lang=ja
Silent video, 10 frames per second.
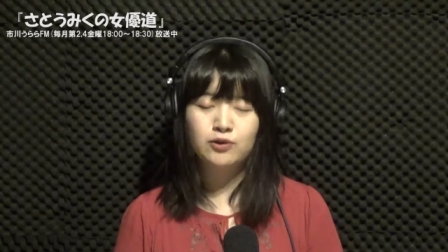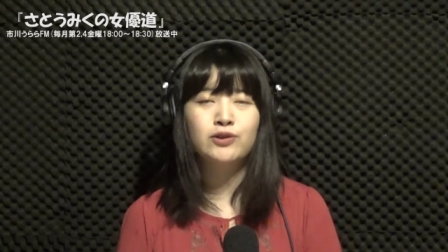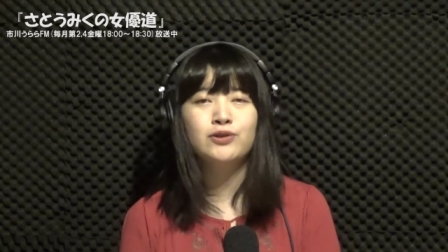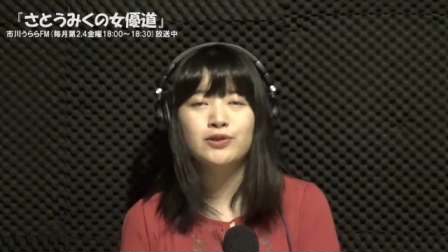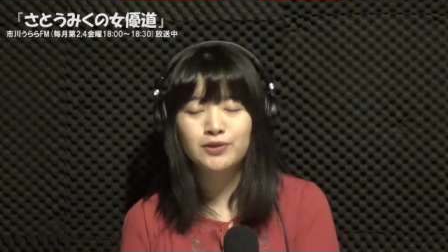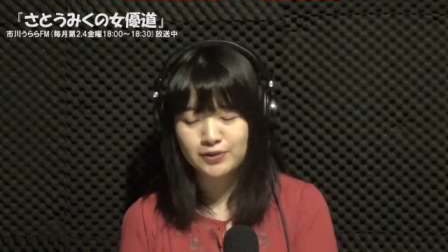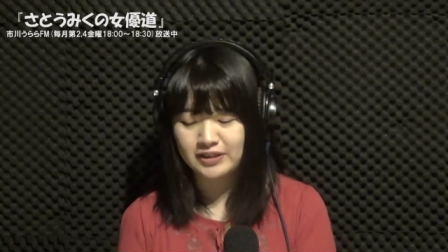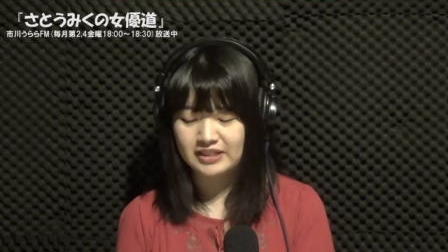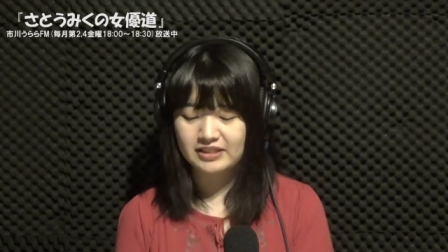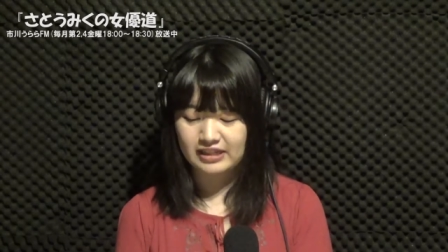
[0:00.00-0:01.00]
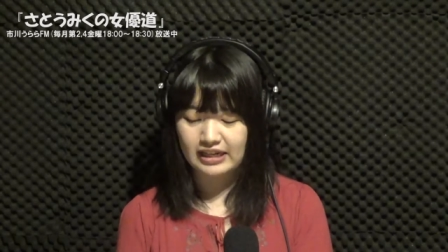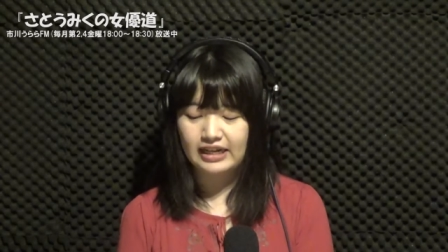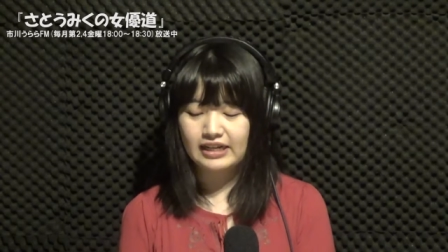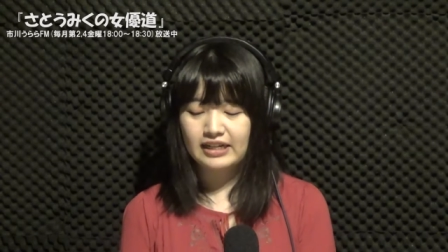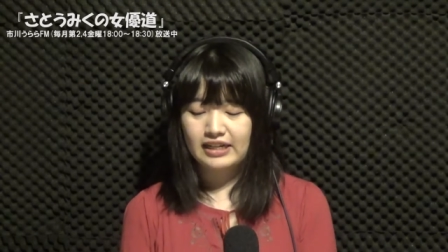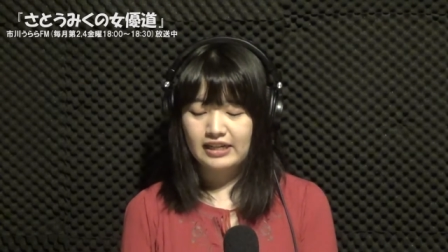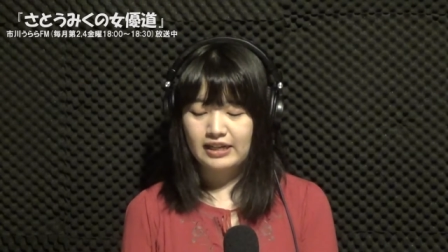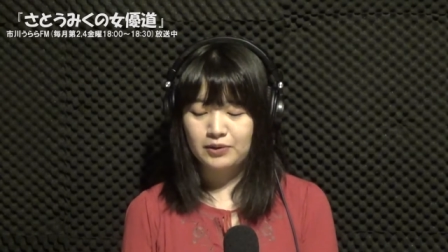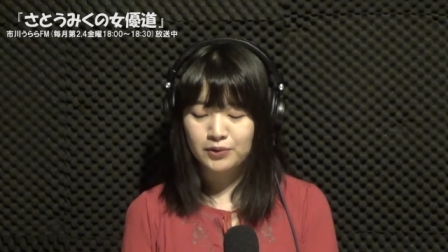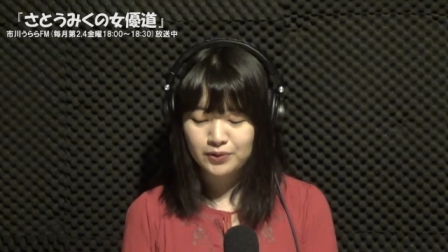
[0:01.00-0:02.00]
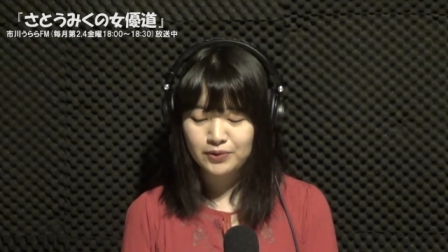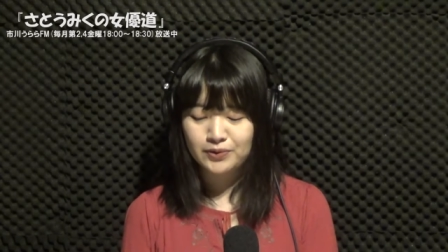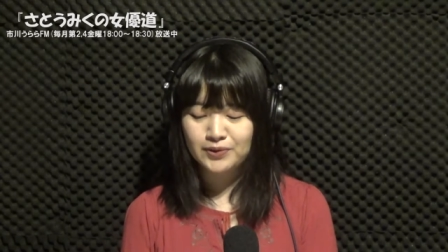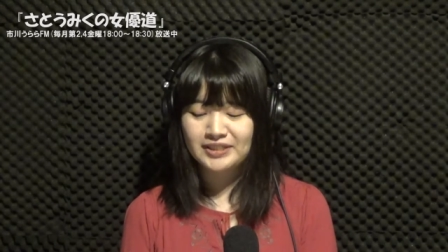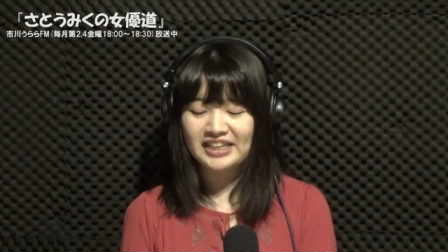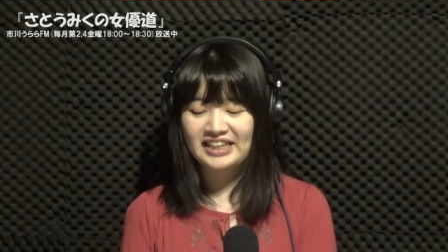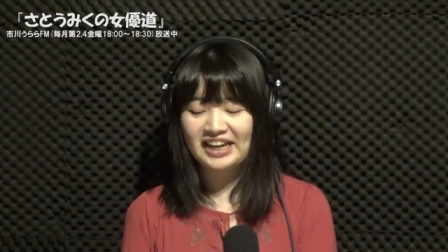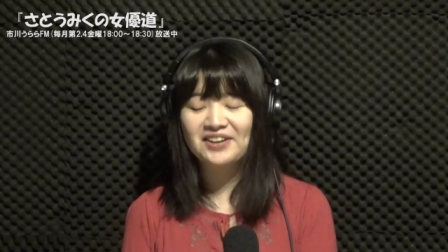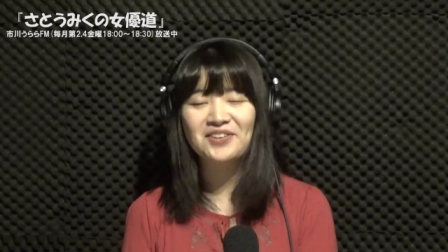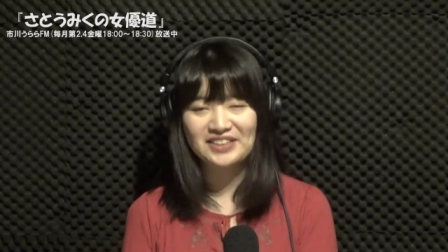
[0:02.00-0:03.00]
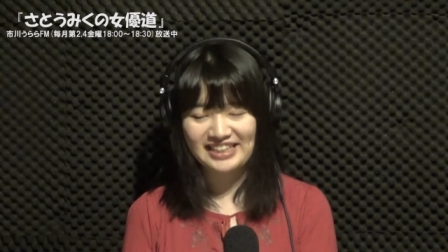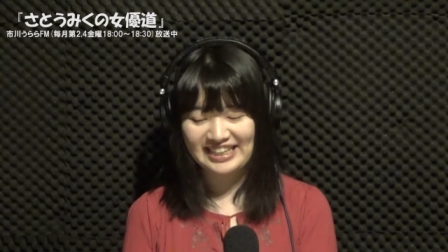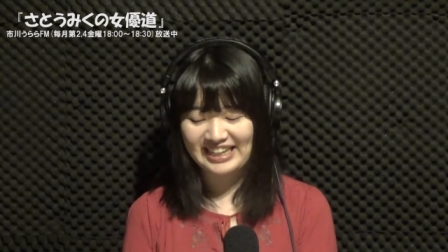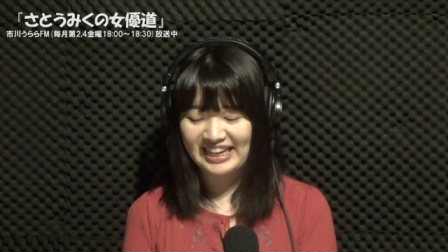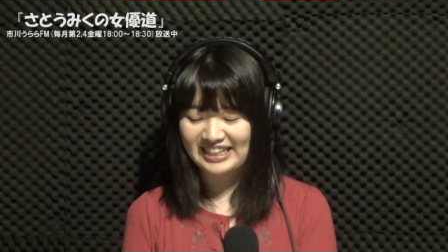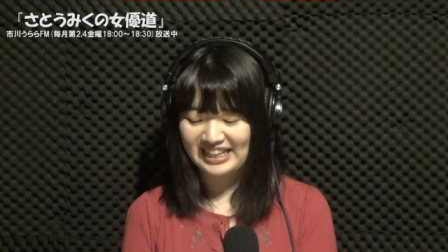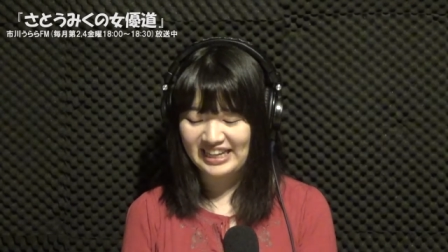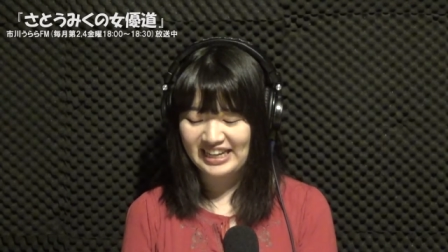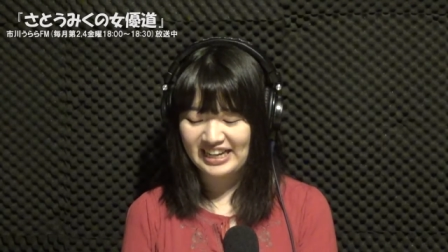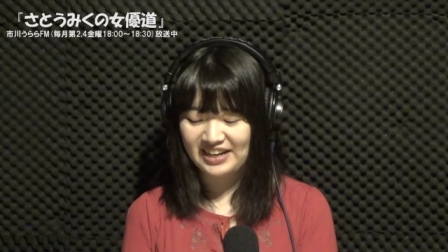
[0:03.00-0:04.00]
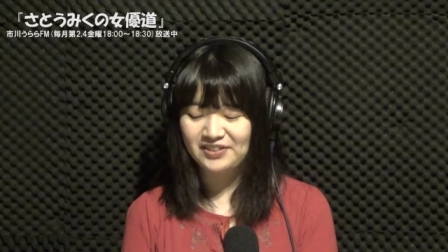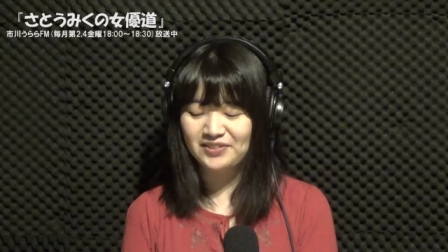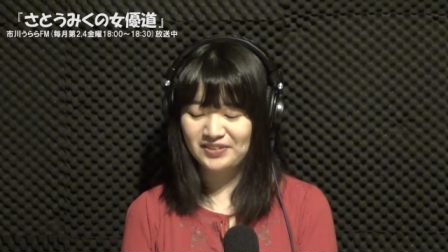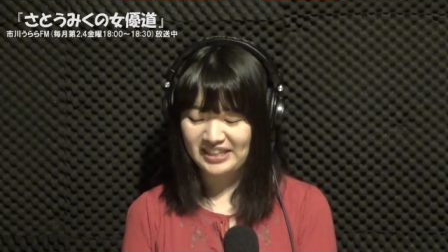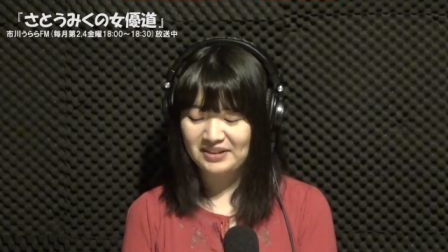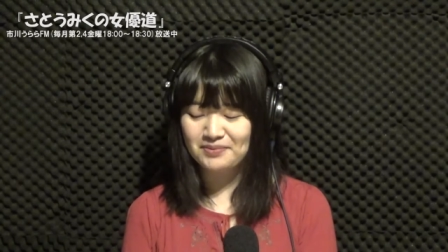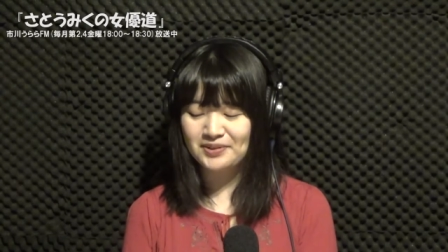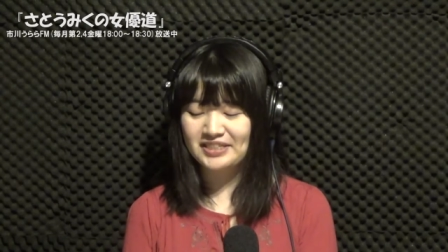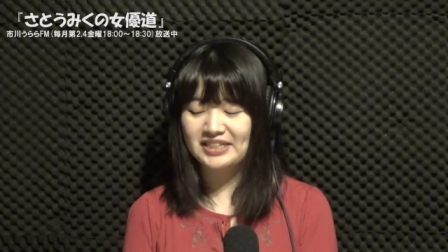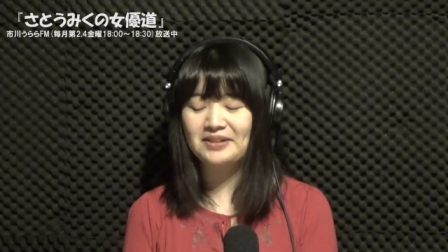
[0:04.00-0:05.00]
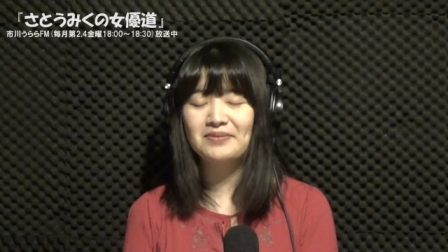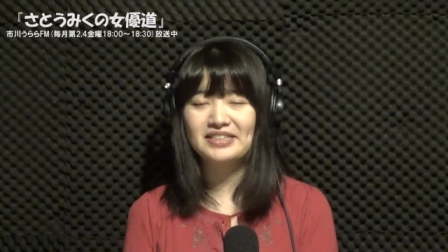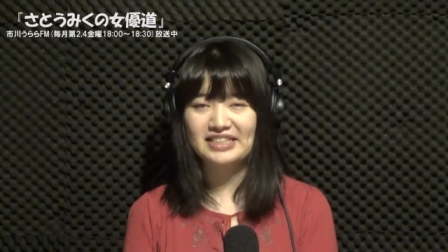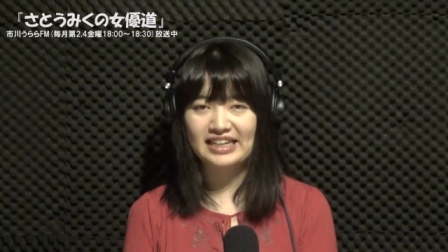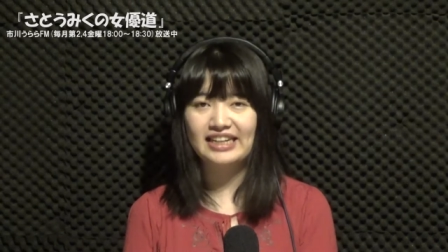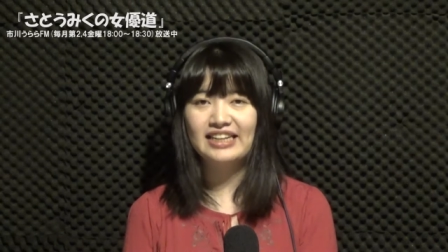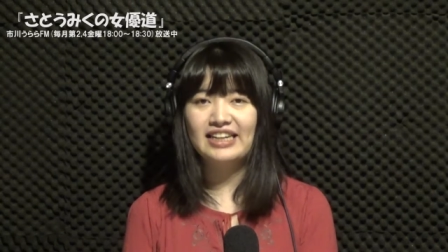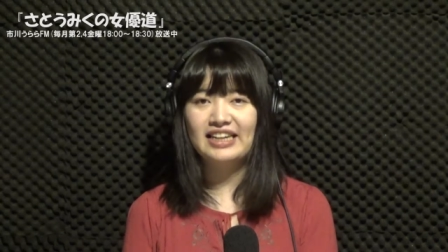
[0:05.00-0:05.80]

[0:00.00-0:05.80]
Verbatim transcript: 恐縮するんですがこの構成台本に書いてあるので申し上げますが